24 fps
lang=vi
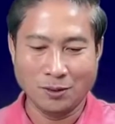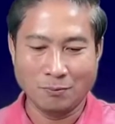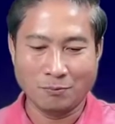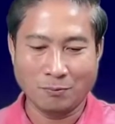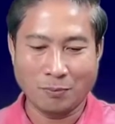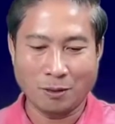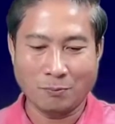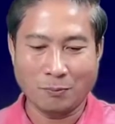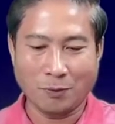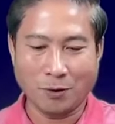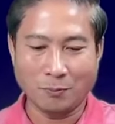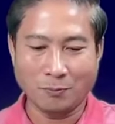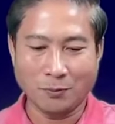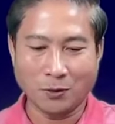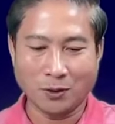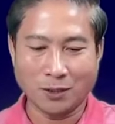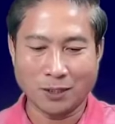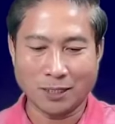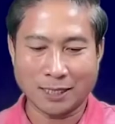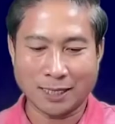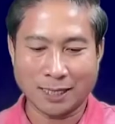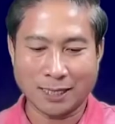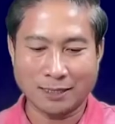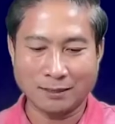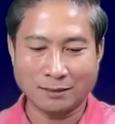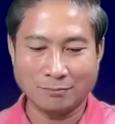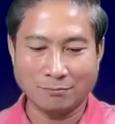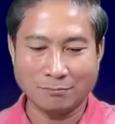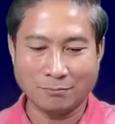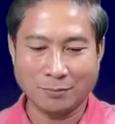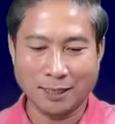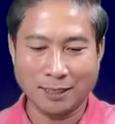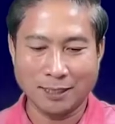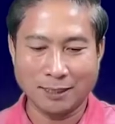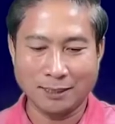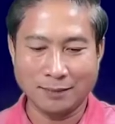mà pon bộ đại cạo
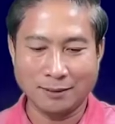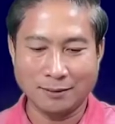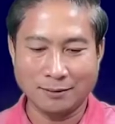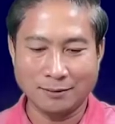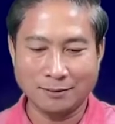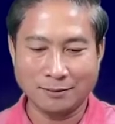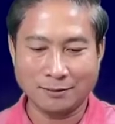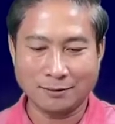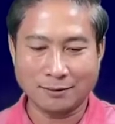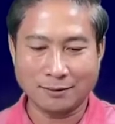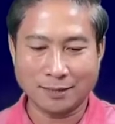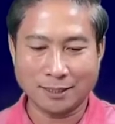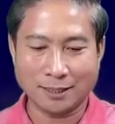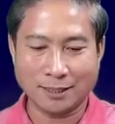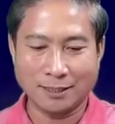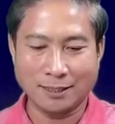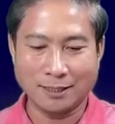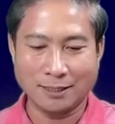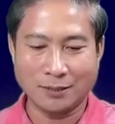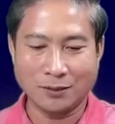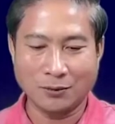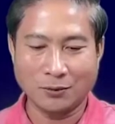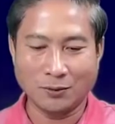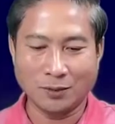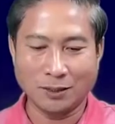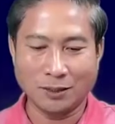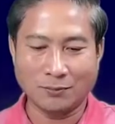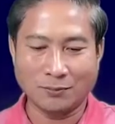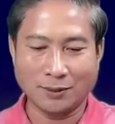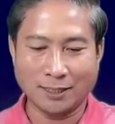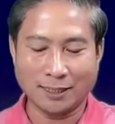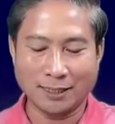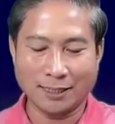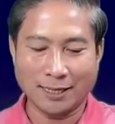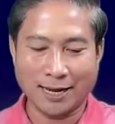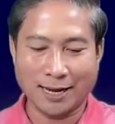bấy sray khui
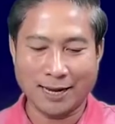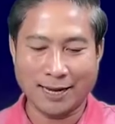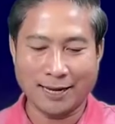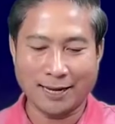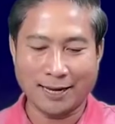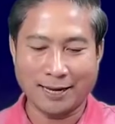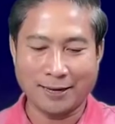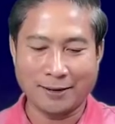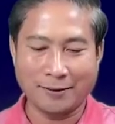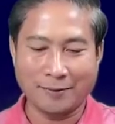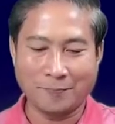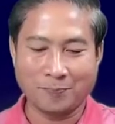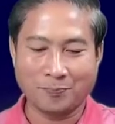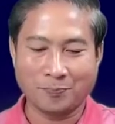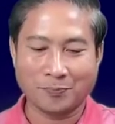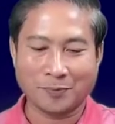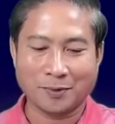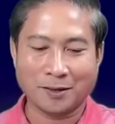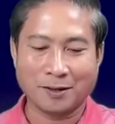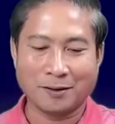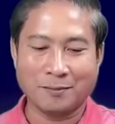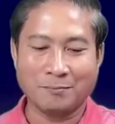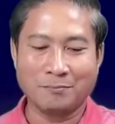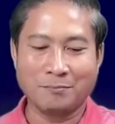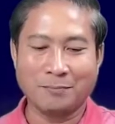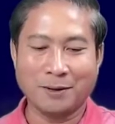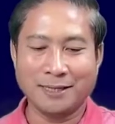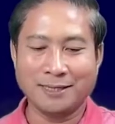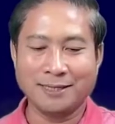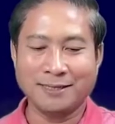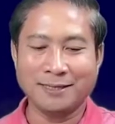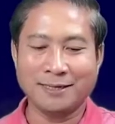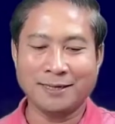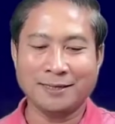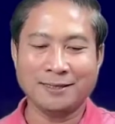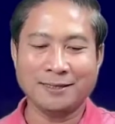vậy đà
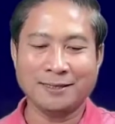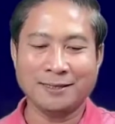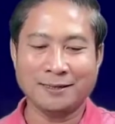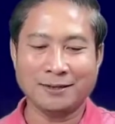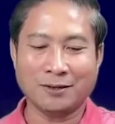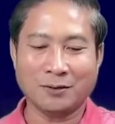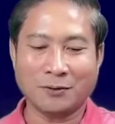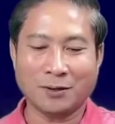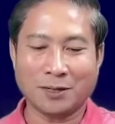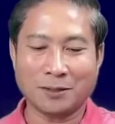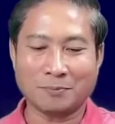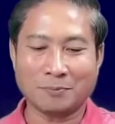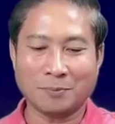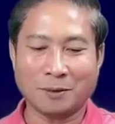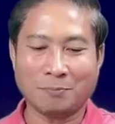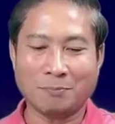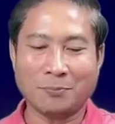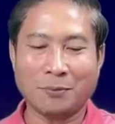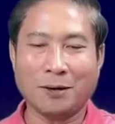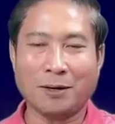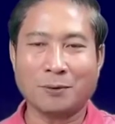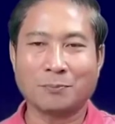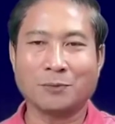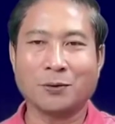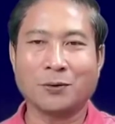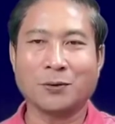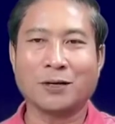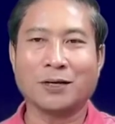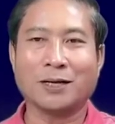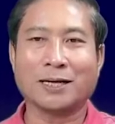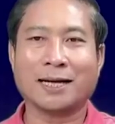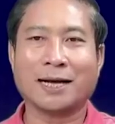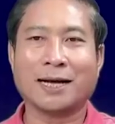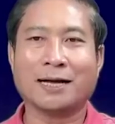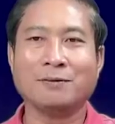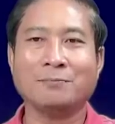mình nhấn quát mà pon bữa
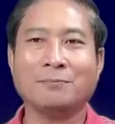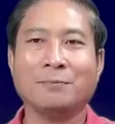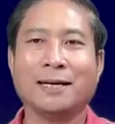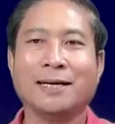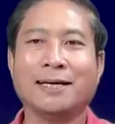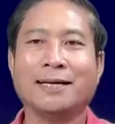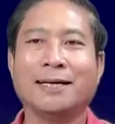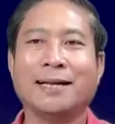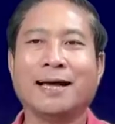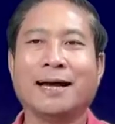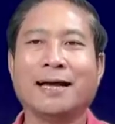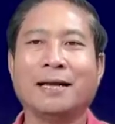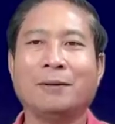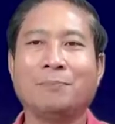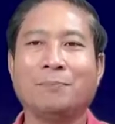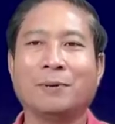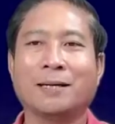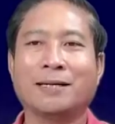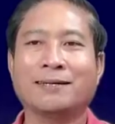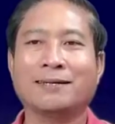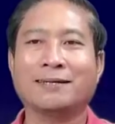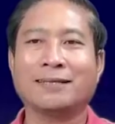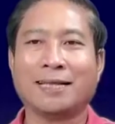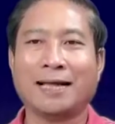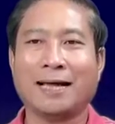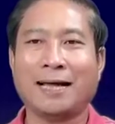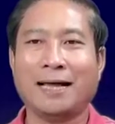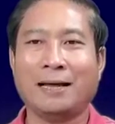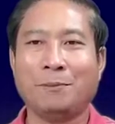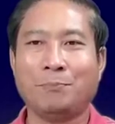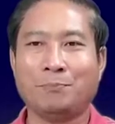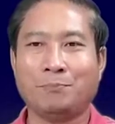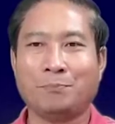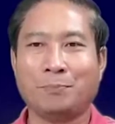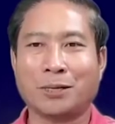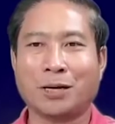này cài bay đá pan
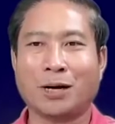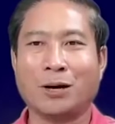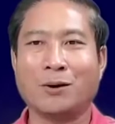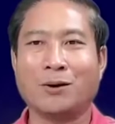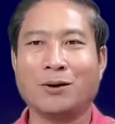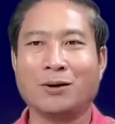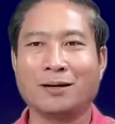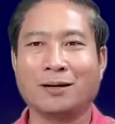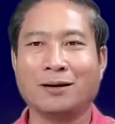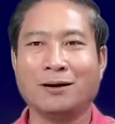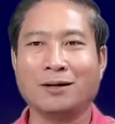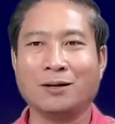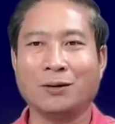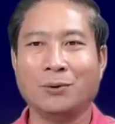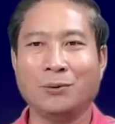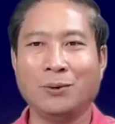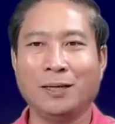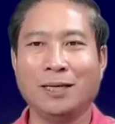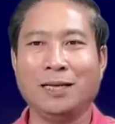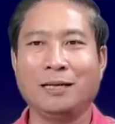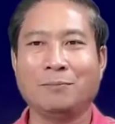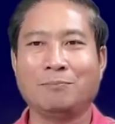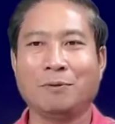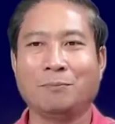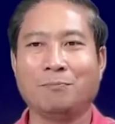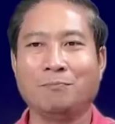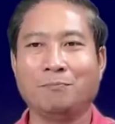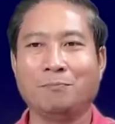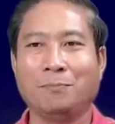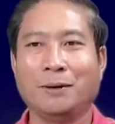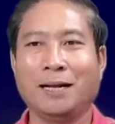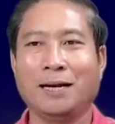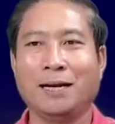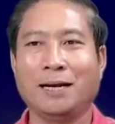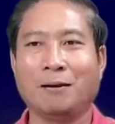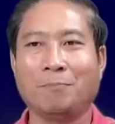té pro nó khui lịch bầm
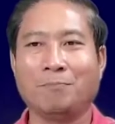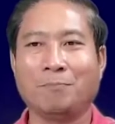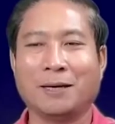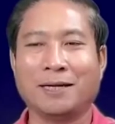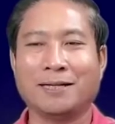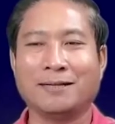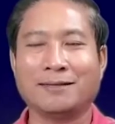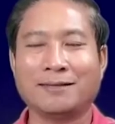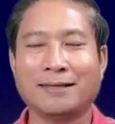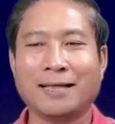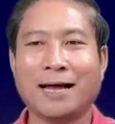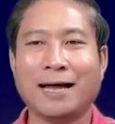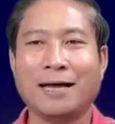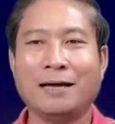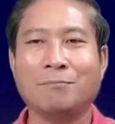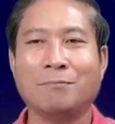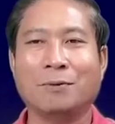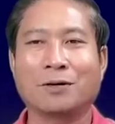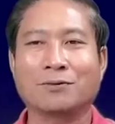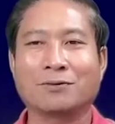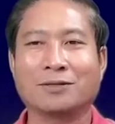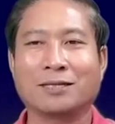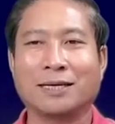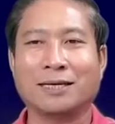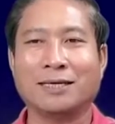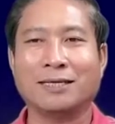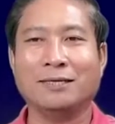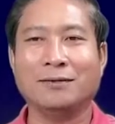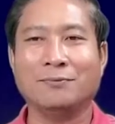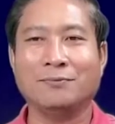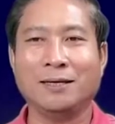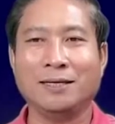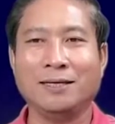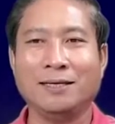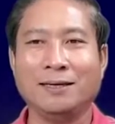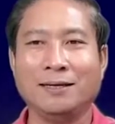pờ pan té bỏ
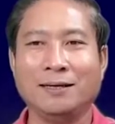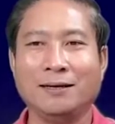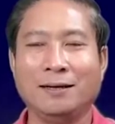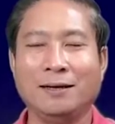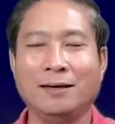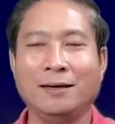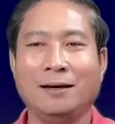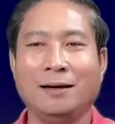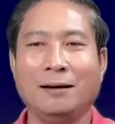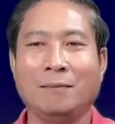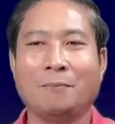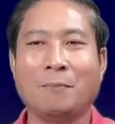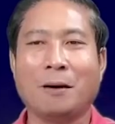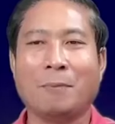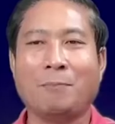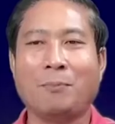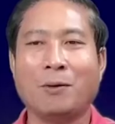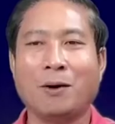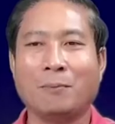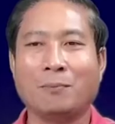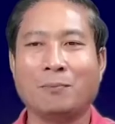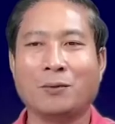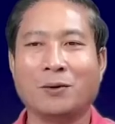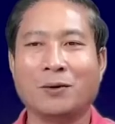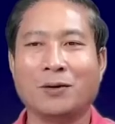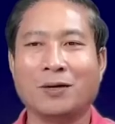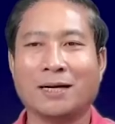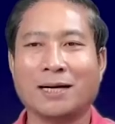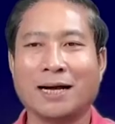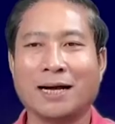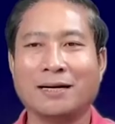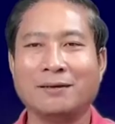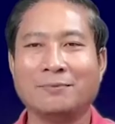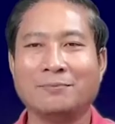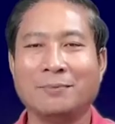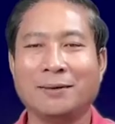sấy với nhá mà pon bữa này
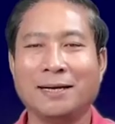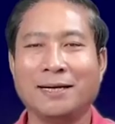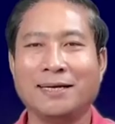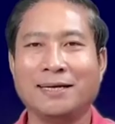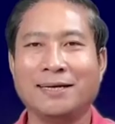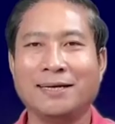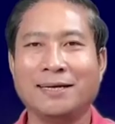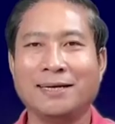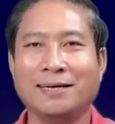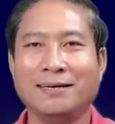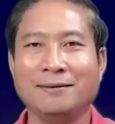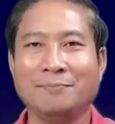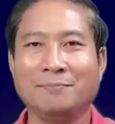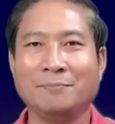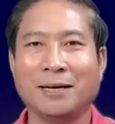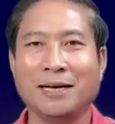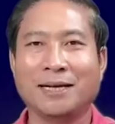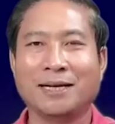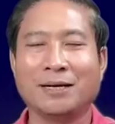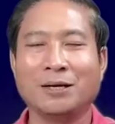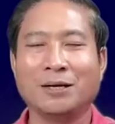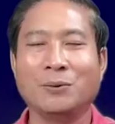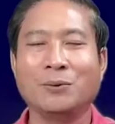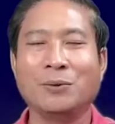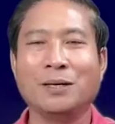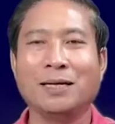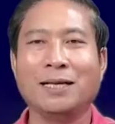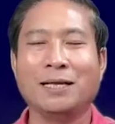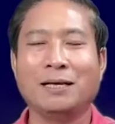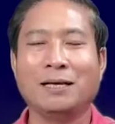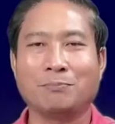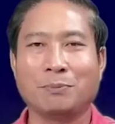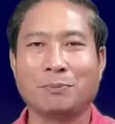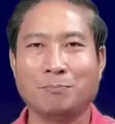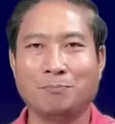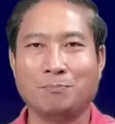cài bay nắng miệng khui
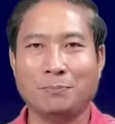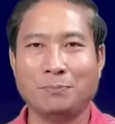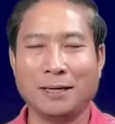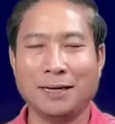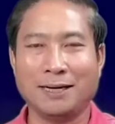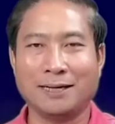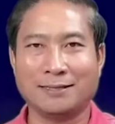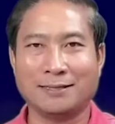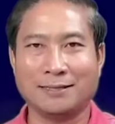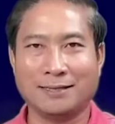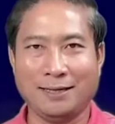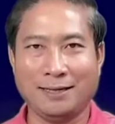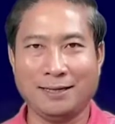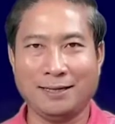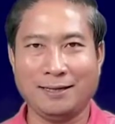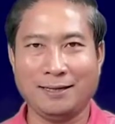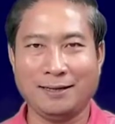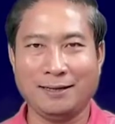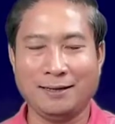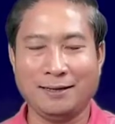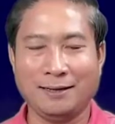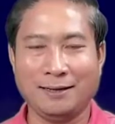lịch bầm pờ thì